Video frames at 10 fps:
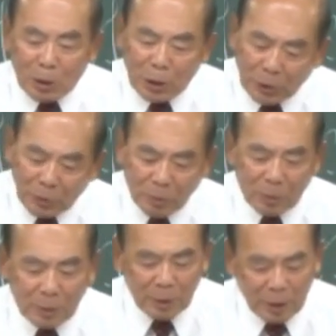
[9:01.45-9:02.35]
竜
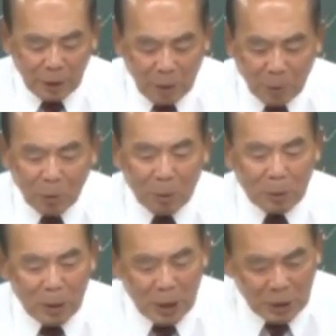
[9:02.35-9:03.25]
獣
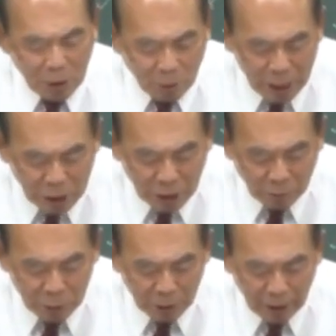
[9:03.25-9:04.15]
偽預言者の
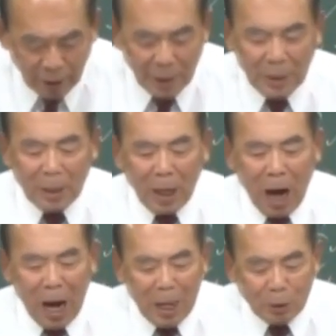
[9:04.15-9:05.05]
口から
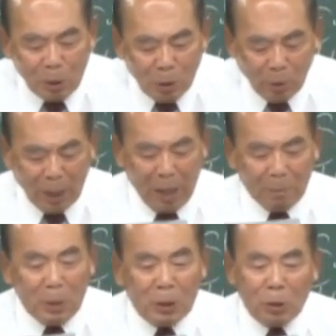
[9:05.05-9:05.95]
カエルのような
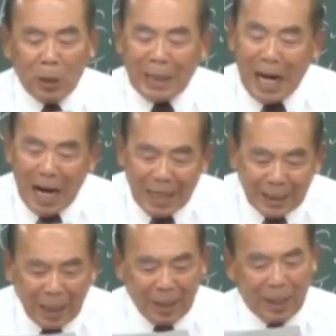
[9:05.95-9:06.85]
3つの汚れ
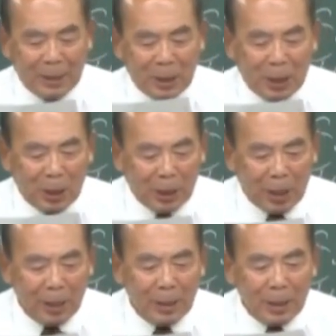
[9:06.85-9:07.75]
だ霊が出てきた